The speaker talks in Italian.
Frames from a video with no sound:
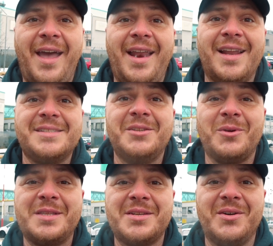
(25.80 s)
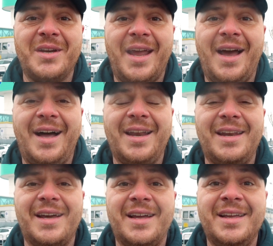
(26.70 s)
e la situazione
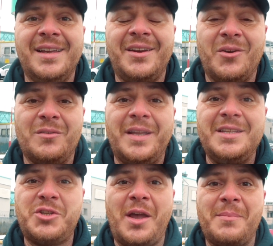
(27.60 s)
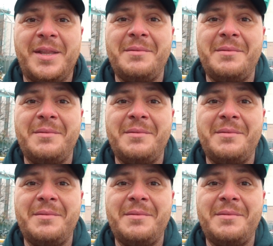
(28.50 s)
al 9 dicembre di